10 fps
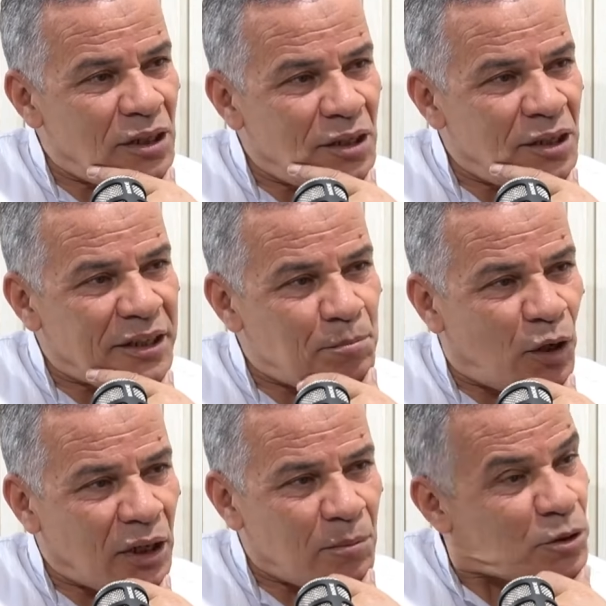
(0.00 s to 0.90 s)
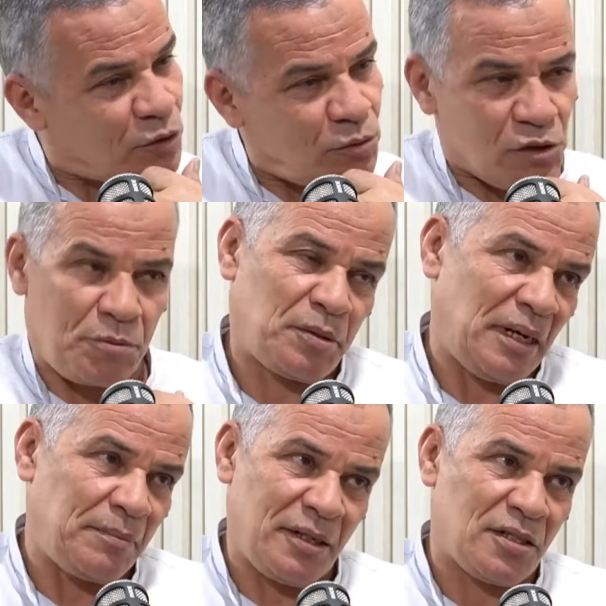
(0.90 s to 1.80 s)
ليكيب اخرى مش في تونس
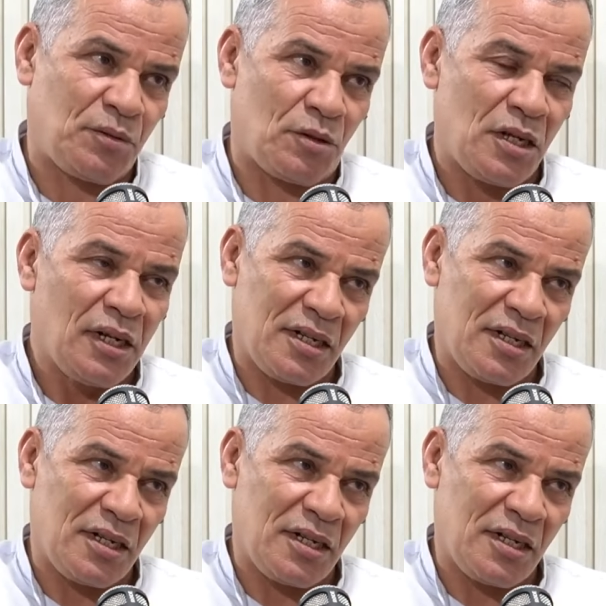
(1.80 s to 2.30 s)
بالطبيعه ما نهزش في تونس